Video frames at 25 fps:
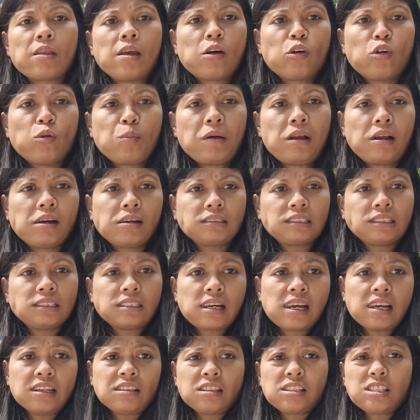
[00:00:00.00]
Ako palang
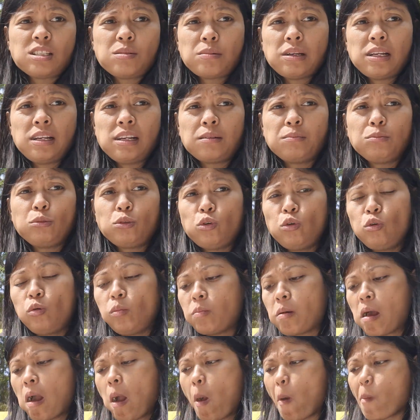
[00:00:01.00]
kakain kasi may love tulog
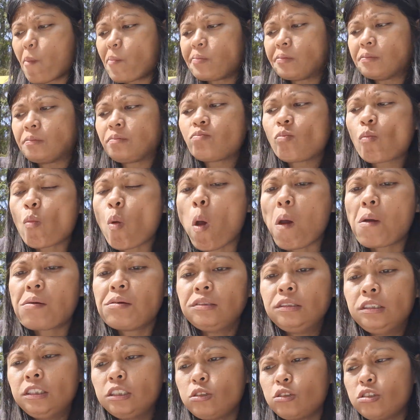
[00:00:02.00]
pa.
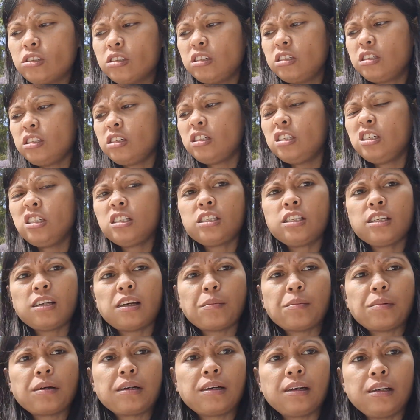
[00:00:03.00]
Hindi ko siya ginigising
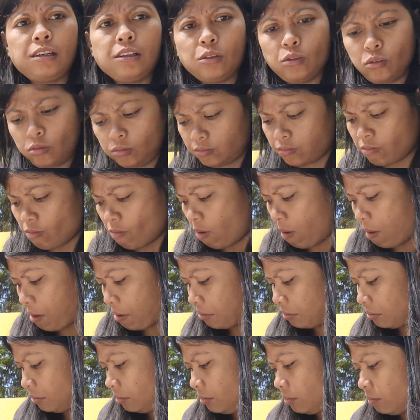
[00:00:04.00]
kapag ganitong
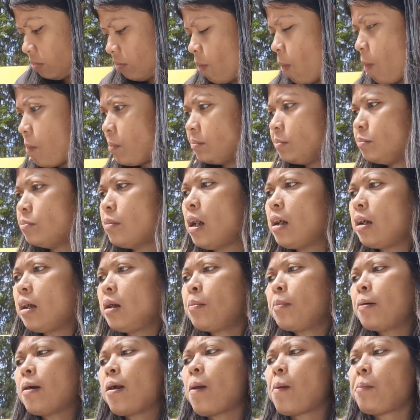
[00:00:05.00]

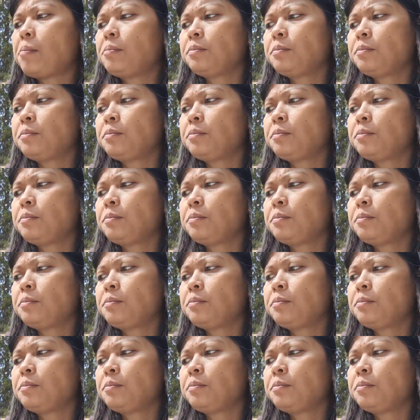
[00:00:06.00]
Maaga pa.